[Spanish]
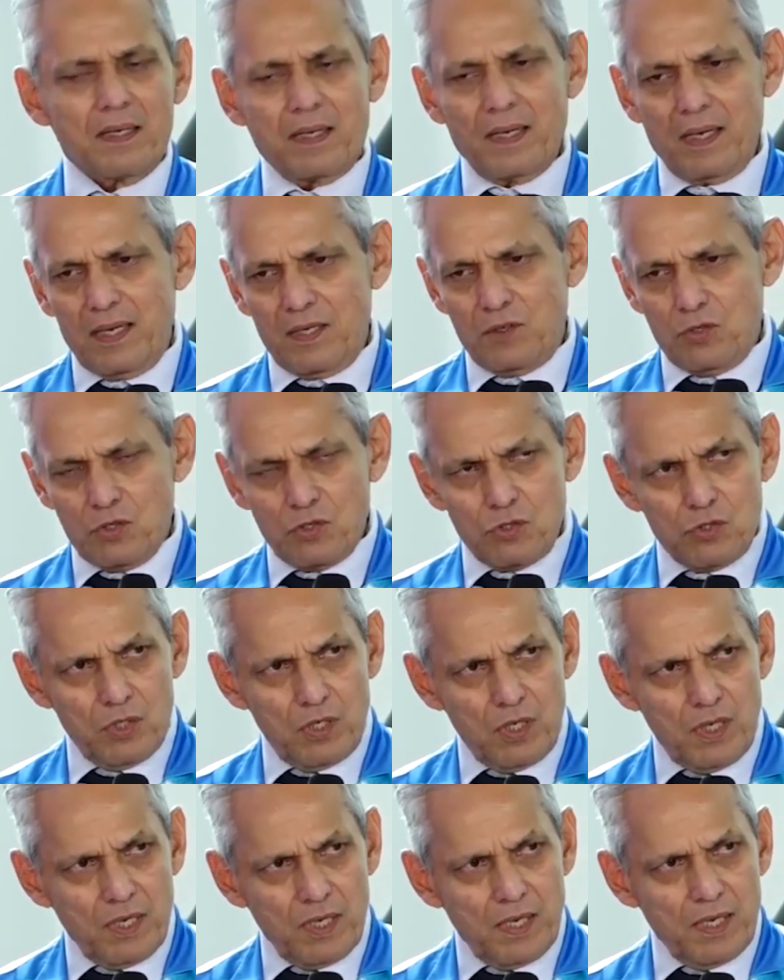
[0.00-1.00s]
que ellos
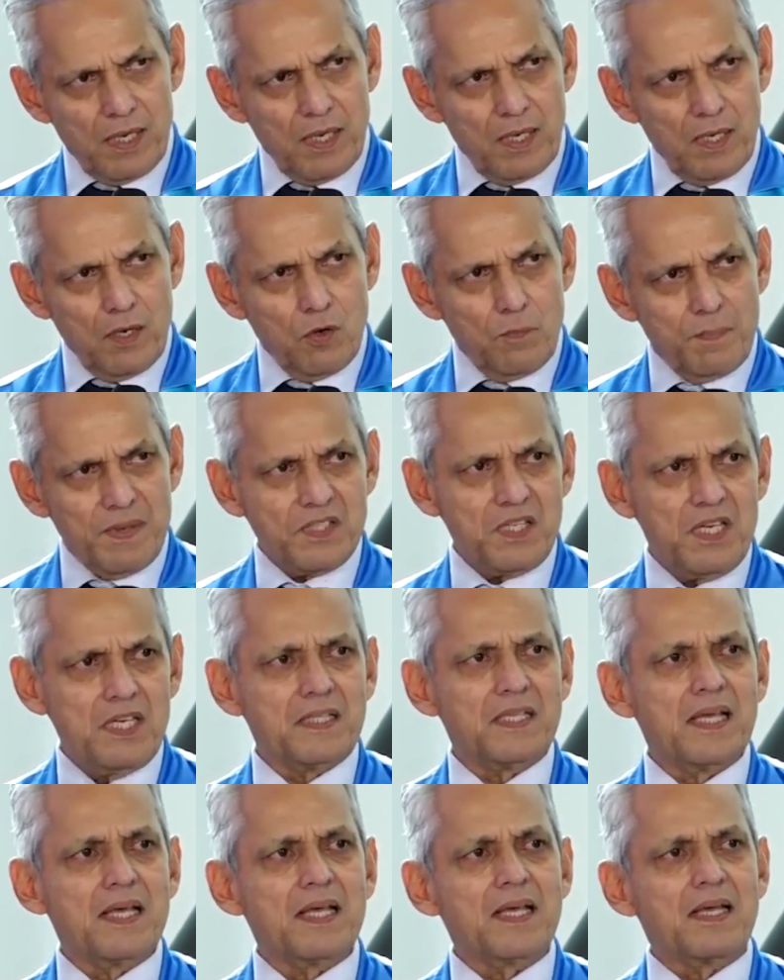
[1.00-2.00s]
eh, los
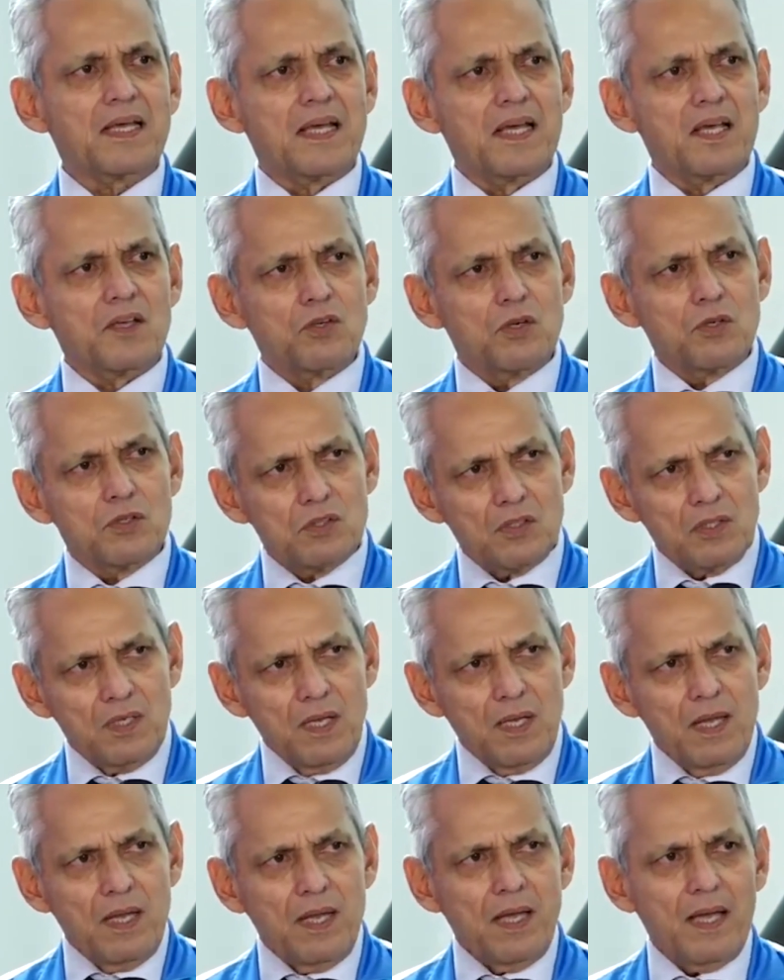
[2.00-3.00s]
visiten, que ellos
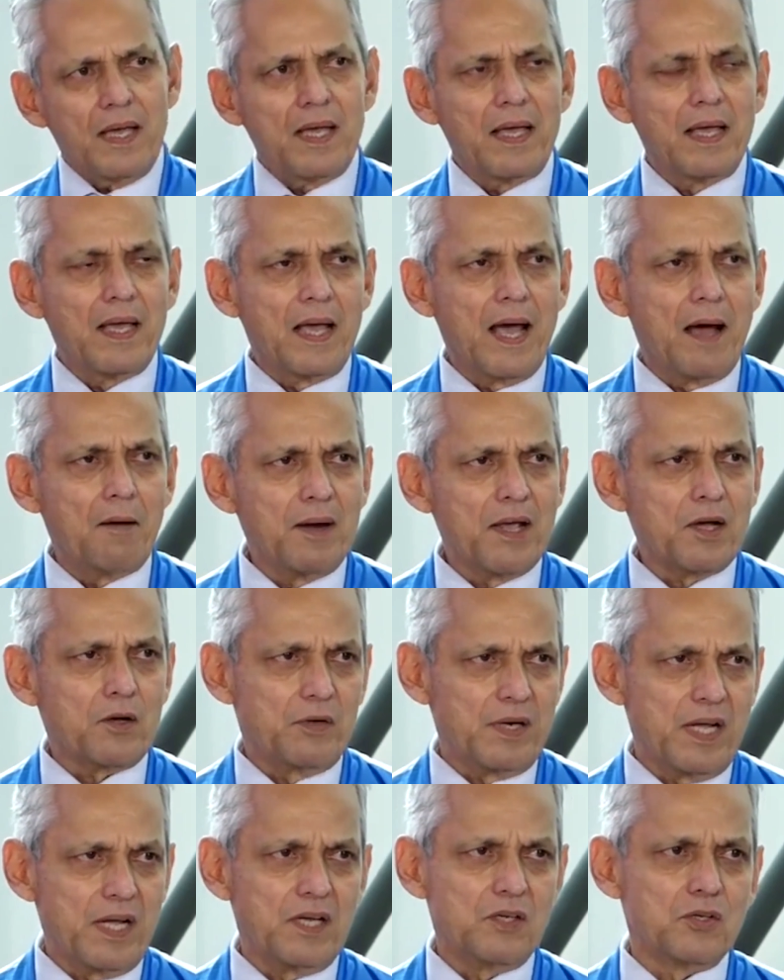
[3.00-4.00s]
eh, hablen
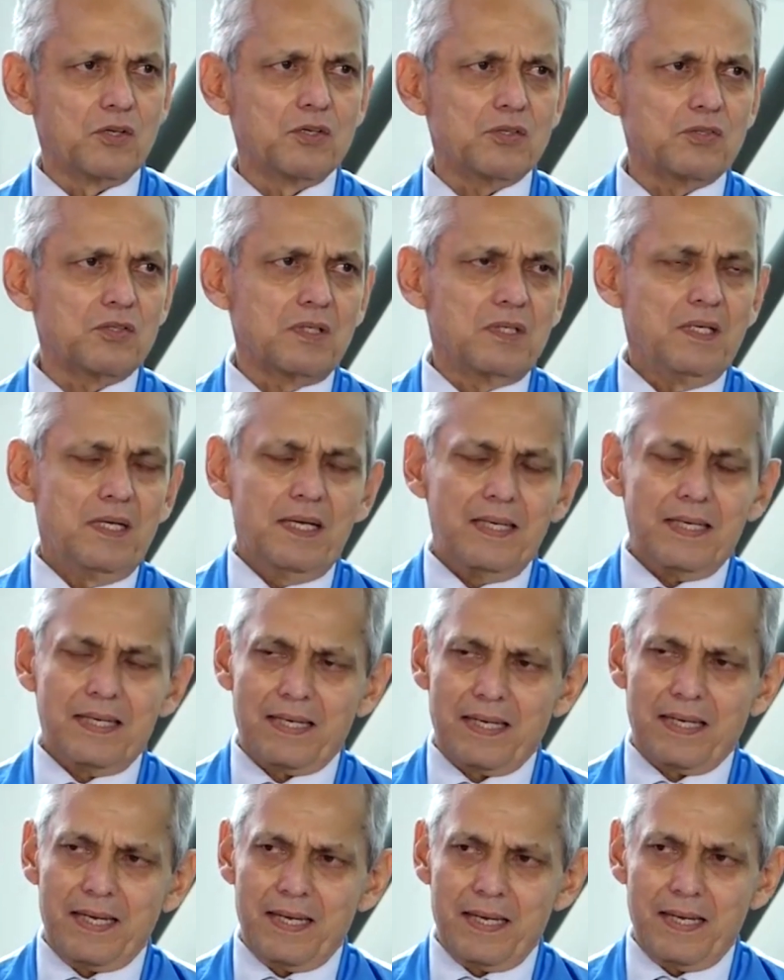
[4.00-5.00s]
con ellos,
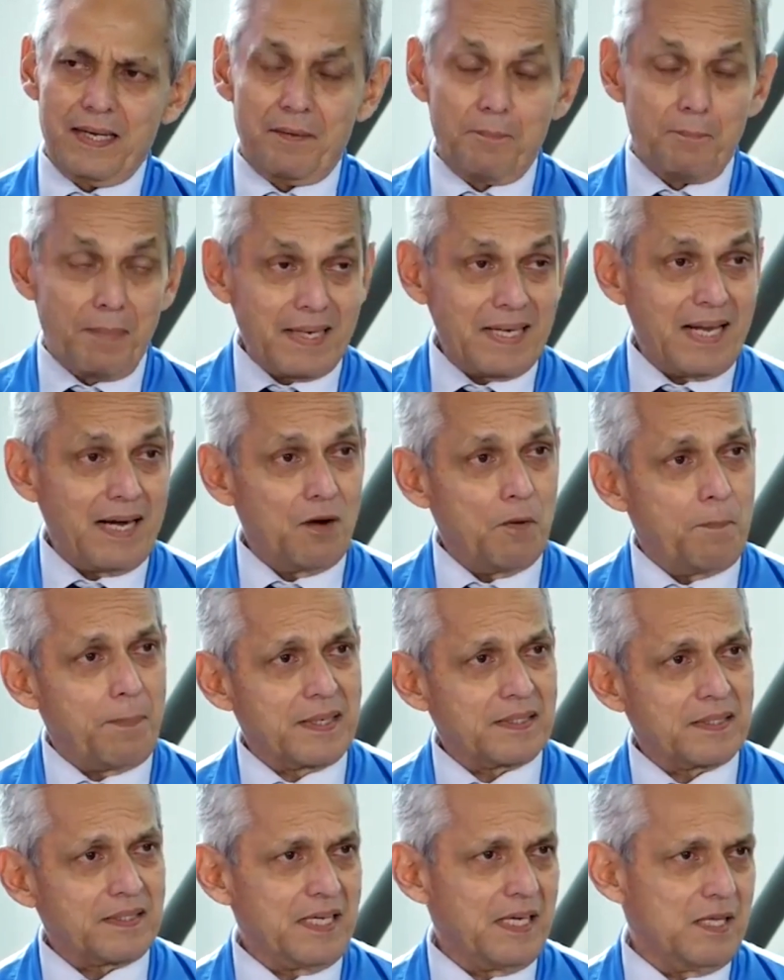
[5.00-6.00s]
que vayan a los
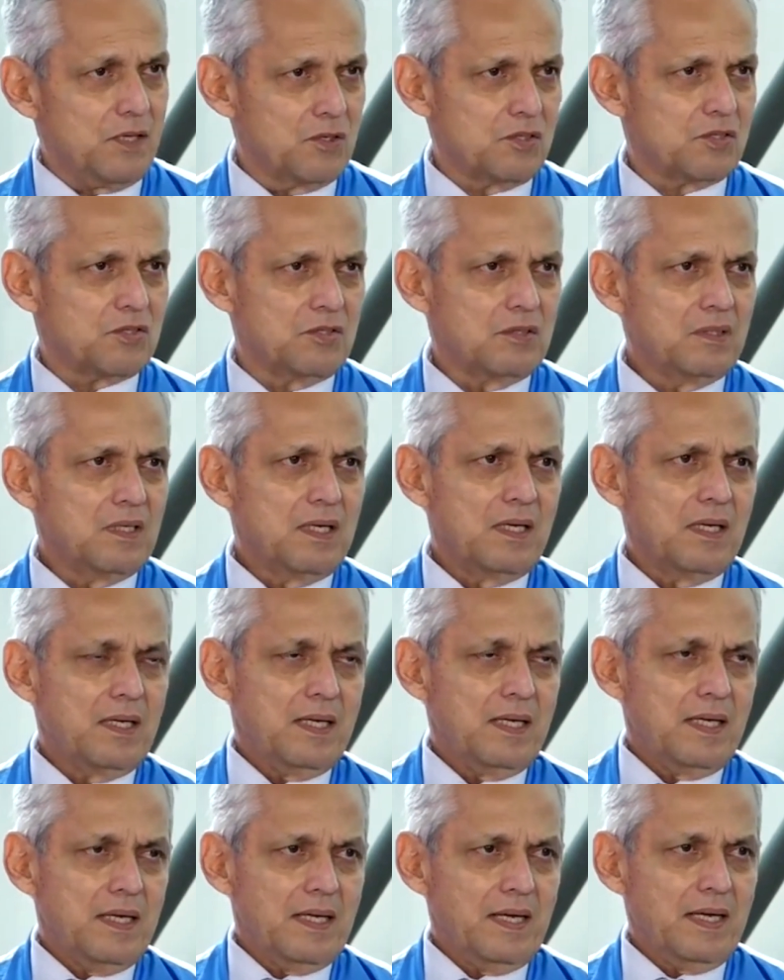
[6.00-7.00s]
partidos,
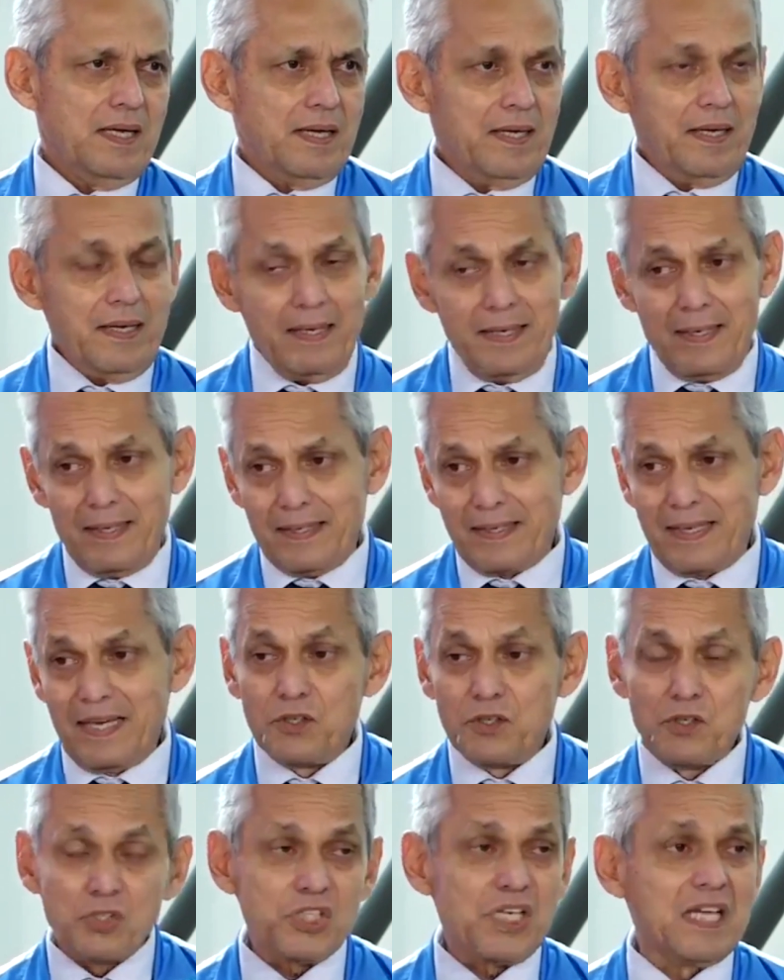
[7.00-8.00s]
eh, que
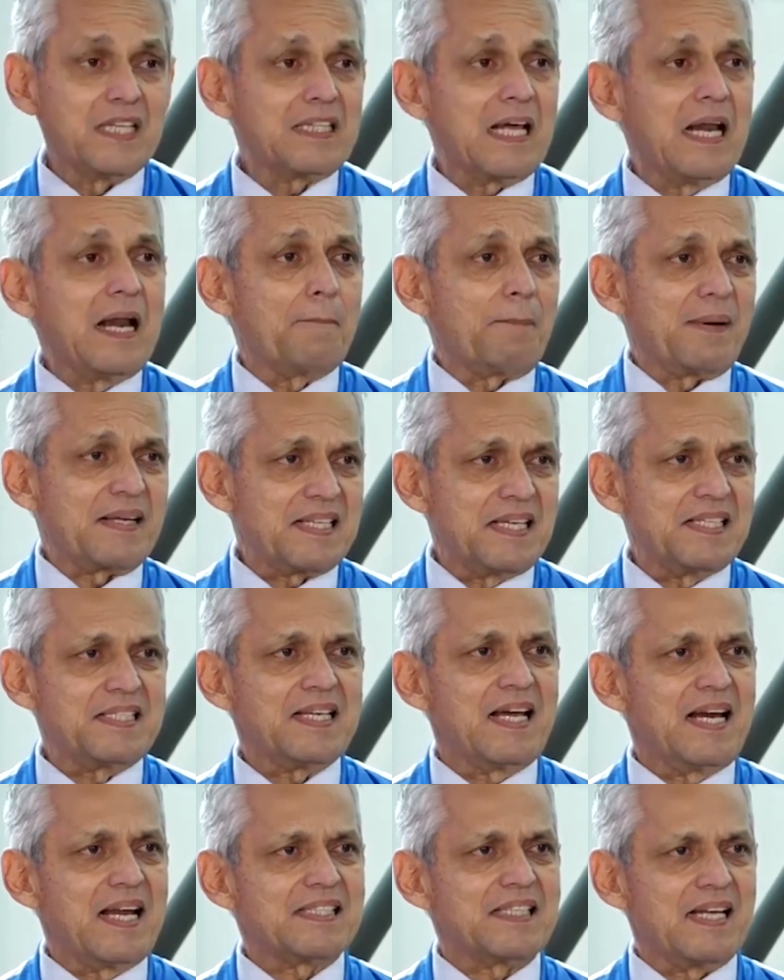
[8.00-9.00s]
ellos sientan la
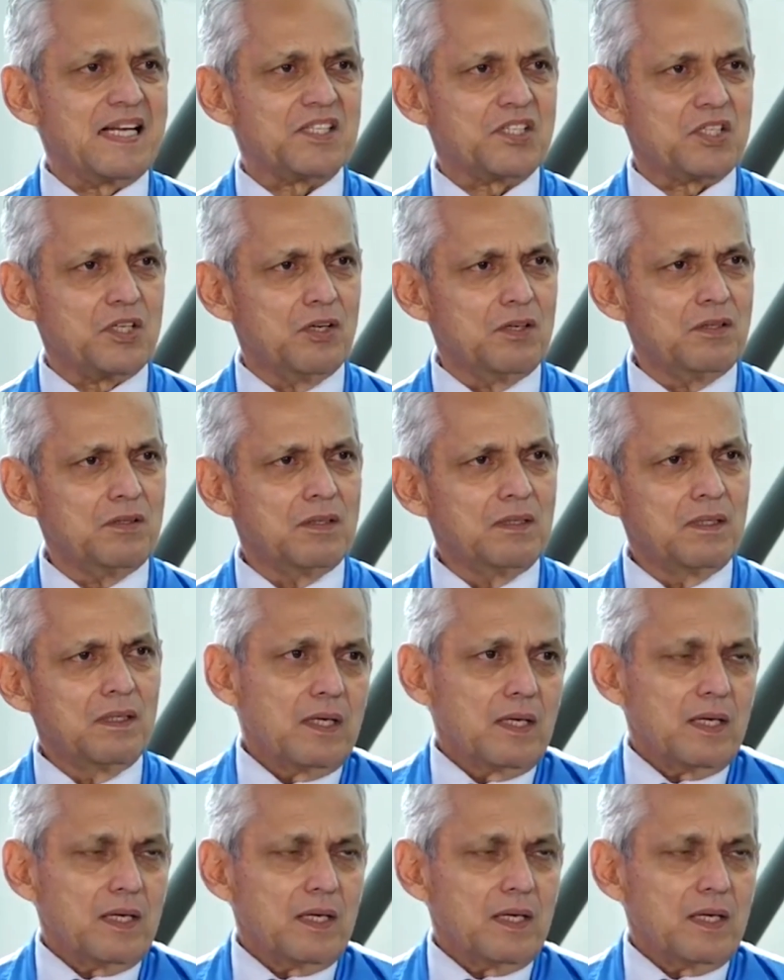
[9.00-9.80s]
presencia de la selección.